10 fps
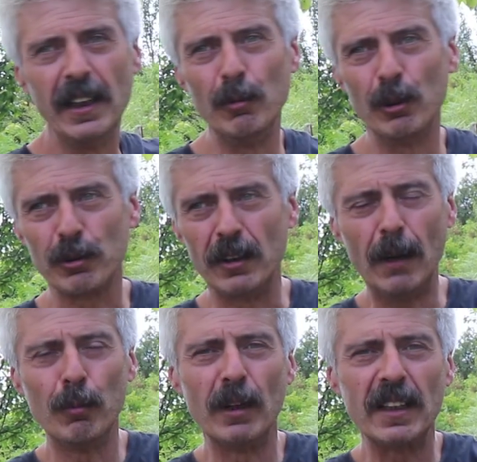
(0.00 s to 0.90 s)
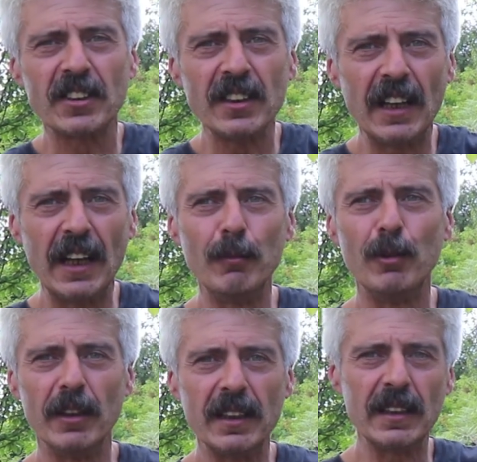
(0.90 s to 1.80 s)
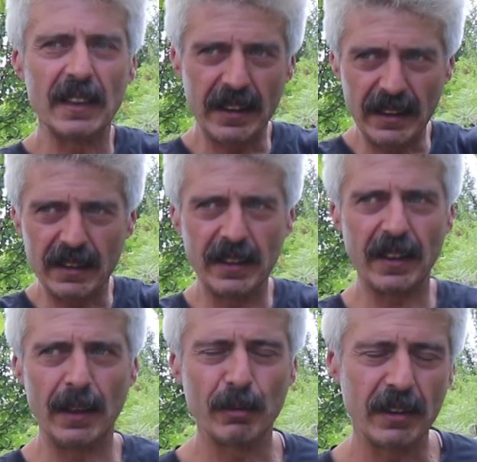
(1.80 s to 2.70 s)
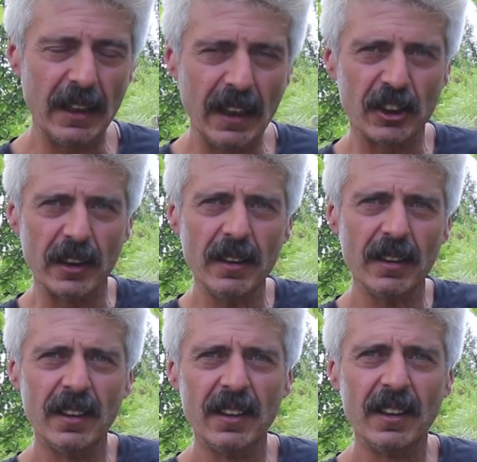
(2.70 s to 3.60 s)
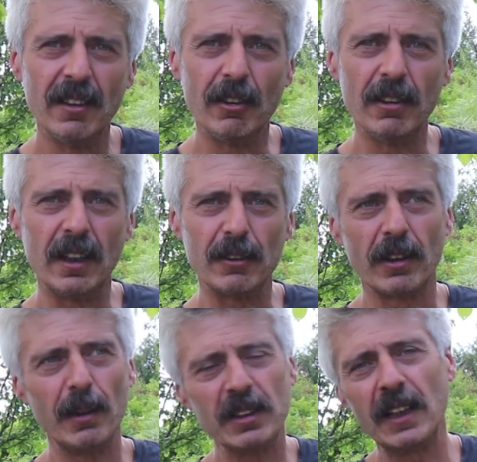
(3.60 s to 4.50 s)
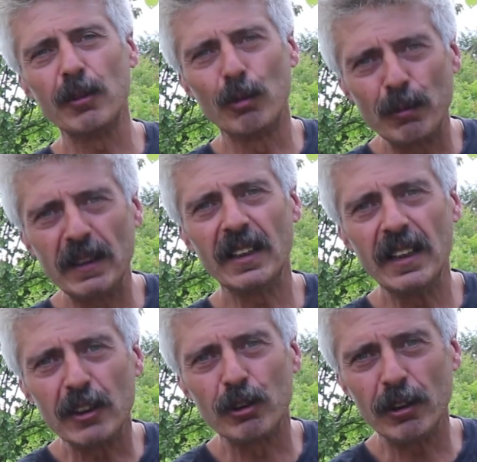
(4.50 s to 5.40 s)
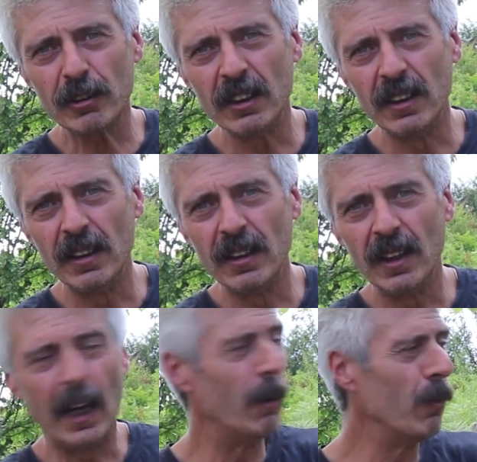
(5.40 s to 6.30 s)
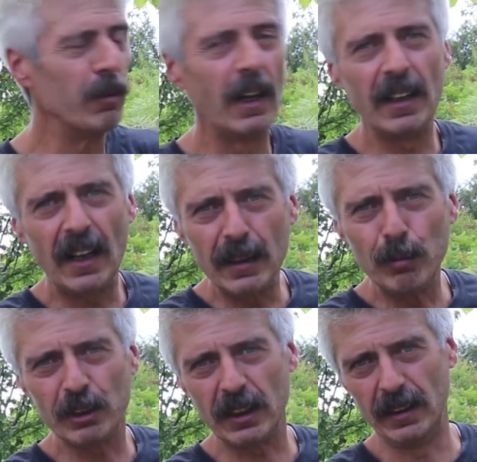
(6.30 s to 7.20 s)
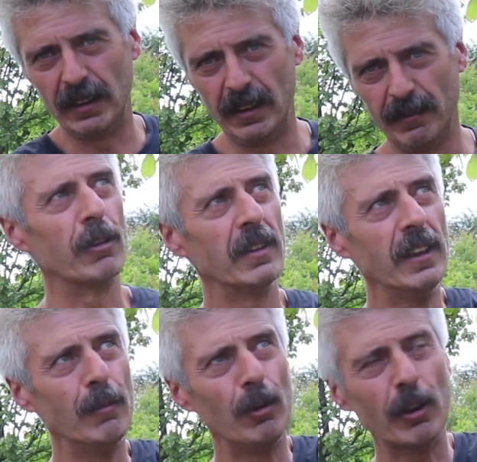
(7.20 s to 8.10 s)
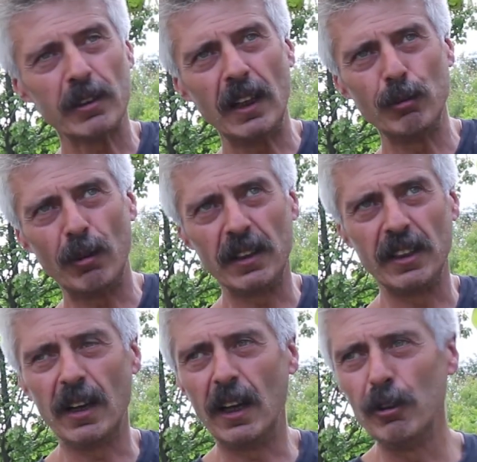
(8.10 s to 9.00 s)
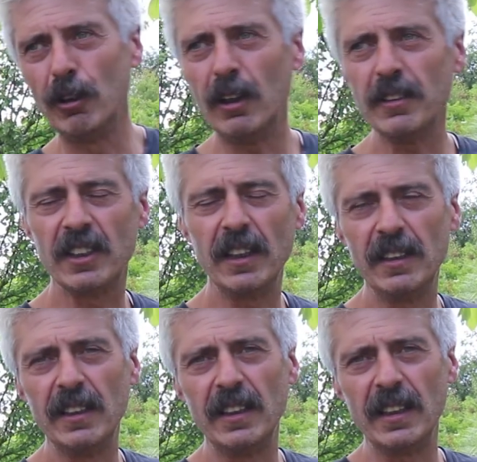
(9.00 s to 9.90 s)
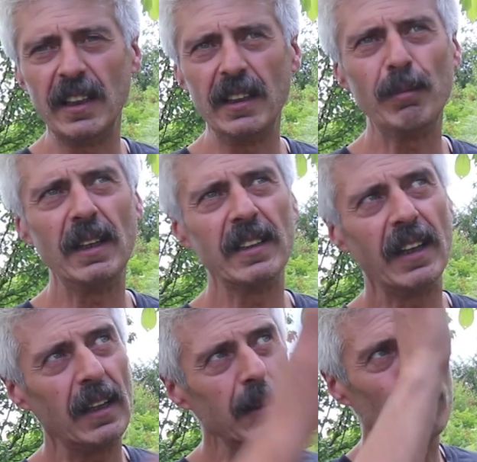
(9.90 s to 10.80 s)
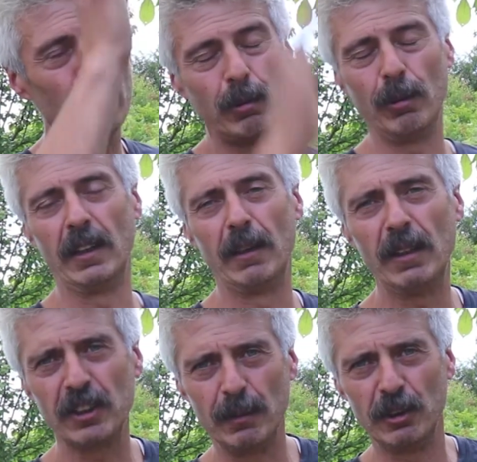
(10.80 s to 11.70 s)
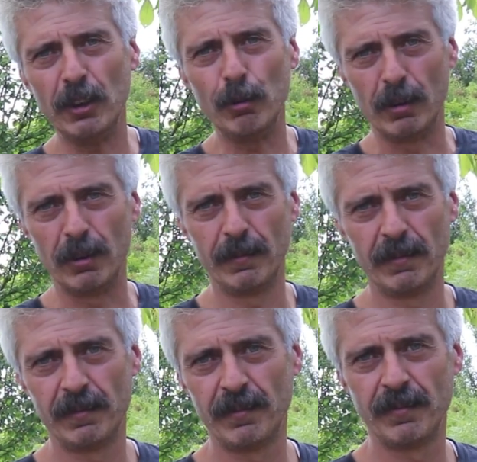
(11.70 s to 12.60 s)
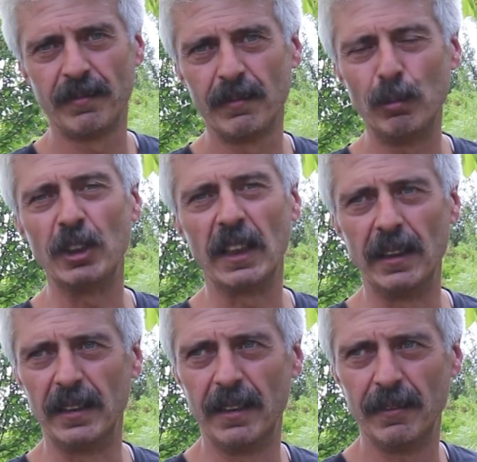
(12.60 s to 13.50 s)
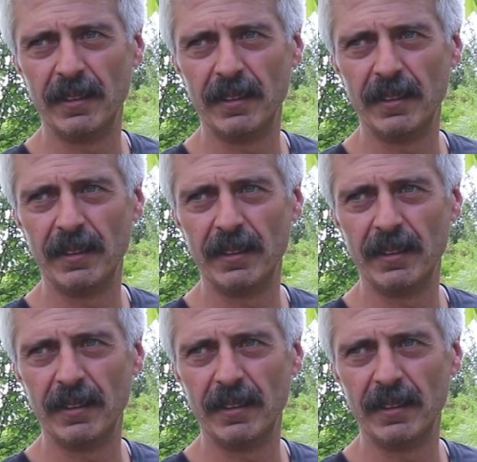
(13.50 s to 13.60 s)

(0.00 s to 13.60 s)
inemiyorsun. Ambulansın gelmiyor. İki tane ihtiyar ağa burada yaşlı. Ondan sonra biz hadi gurbette yaşıyoruz. Ama bunların hali bu şekilde. İnmiyor ta yukarıda kalıyor. Seddiyle gelip elde alıp götürüyorlar. Başka bir şey yok. Bu şekilde.